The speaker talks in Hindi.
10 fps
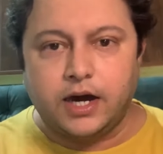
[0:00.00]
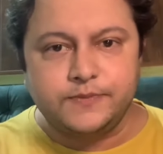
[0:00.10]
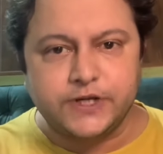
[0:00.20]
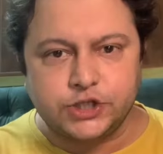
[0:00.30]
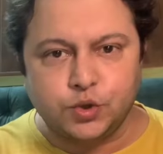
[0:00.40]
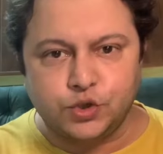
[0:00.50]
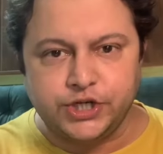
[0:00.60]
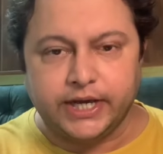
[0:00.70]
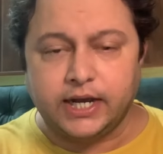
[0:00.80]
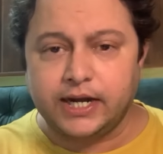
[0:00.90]
अब जरा
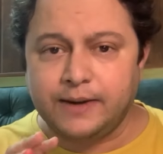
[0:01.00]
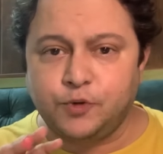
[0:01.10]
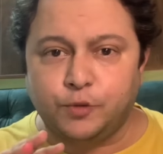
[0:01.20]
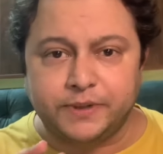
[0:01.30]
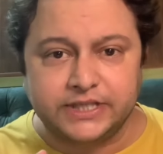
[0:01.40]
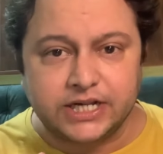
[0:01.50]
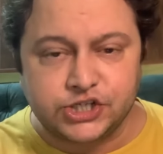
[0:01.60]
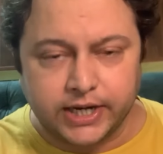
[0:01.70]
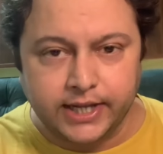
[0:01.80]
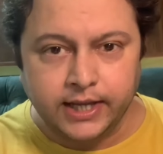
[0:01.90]
सोचिए अगर आपको पता
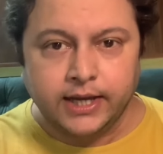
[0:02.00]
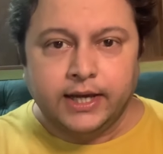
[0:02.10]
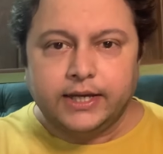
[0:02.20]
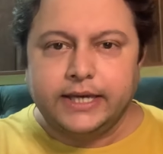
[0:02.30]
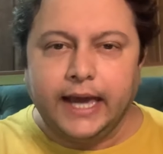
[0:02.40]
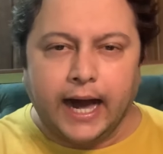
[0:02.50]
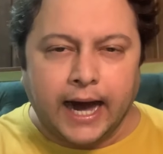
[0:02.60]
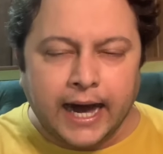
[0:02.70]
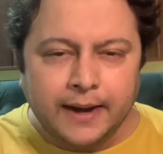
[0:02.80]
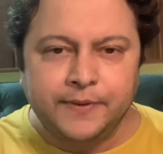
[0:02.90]
चले कि
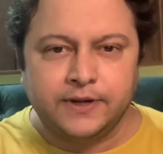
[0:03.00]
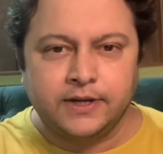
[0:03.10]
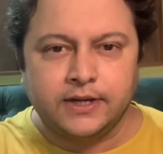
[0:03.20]
आप